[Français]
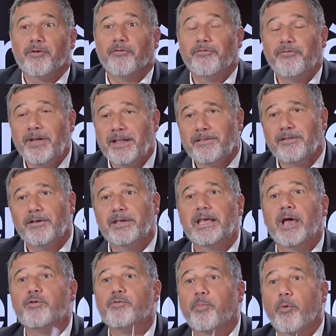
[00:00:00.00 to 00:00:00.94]
en fait, il
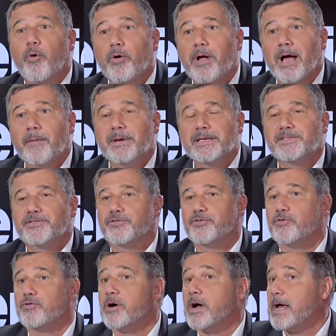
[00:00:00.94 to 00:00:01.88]
y a une
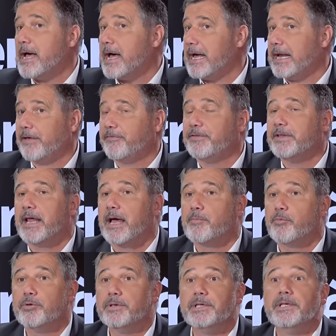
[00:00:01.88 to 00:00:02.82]
programmation à la
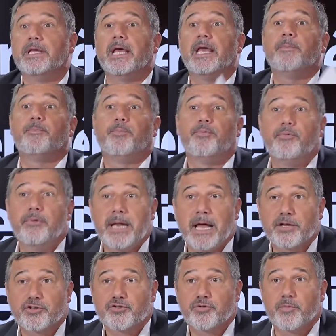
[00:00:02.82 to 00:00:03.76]
Philharmonie et plus
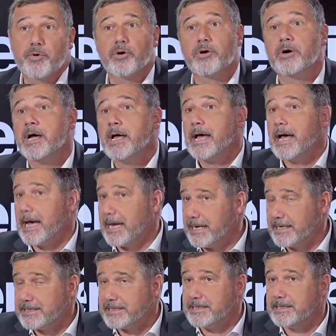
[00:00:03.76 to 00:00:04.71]
largement à
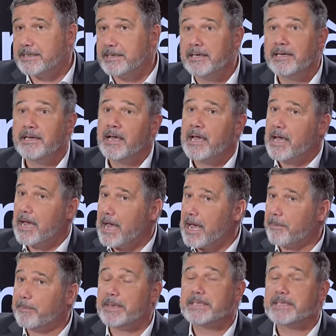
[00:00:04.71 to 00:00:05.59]
la Cité, art